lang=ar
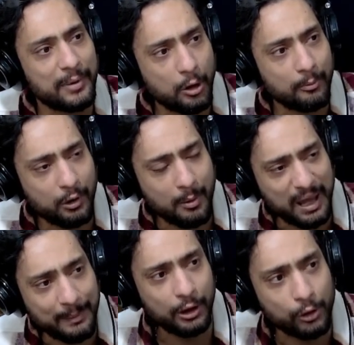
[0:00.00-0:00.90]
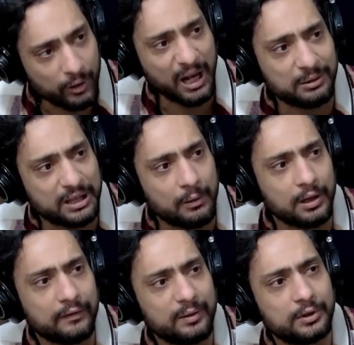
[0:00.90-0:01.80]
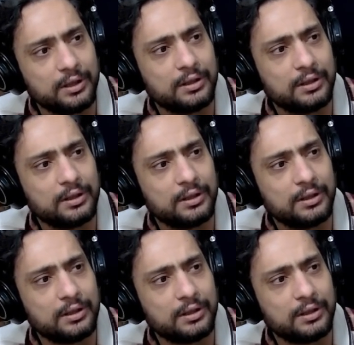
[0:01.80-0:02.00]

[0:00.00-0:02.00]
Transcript: مريول ما مريولك نقلب الطاوله علاش